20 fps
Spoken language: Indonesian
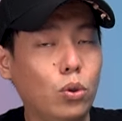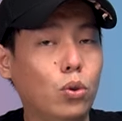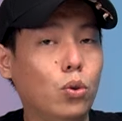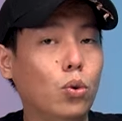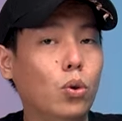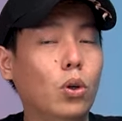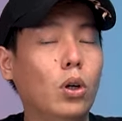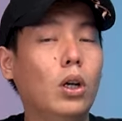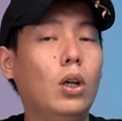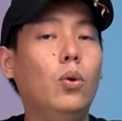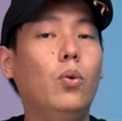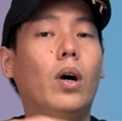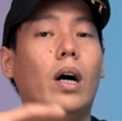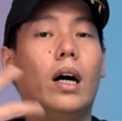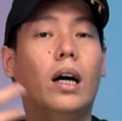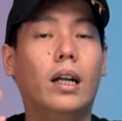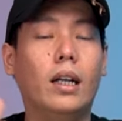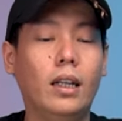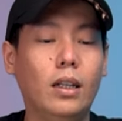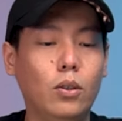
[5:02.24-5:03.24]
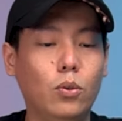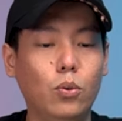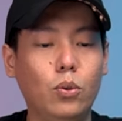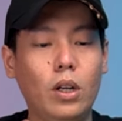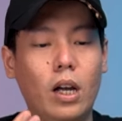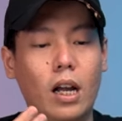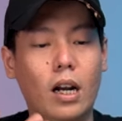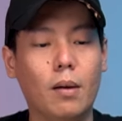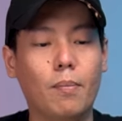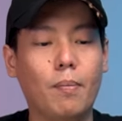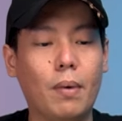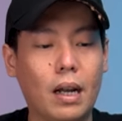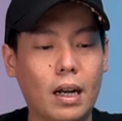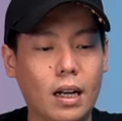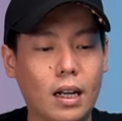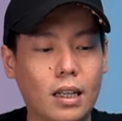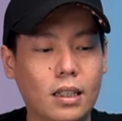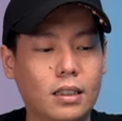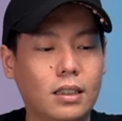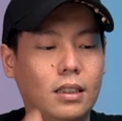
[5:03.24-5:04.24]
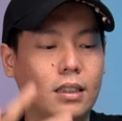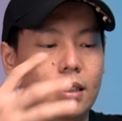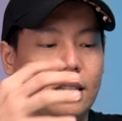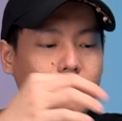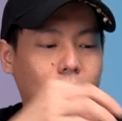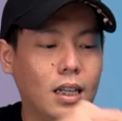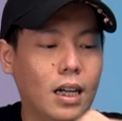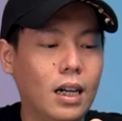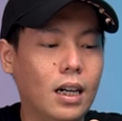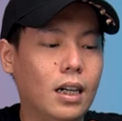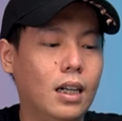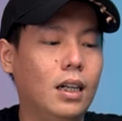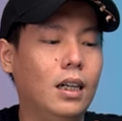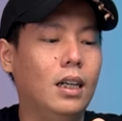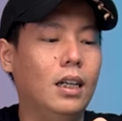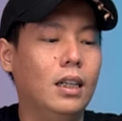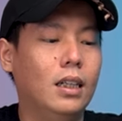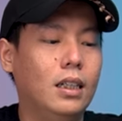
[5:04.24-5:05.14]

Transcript: untuk ngeluarin udara panas yang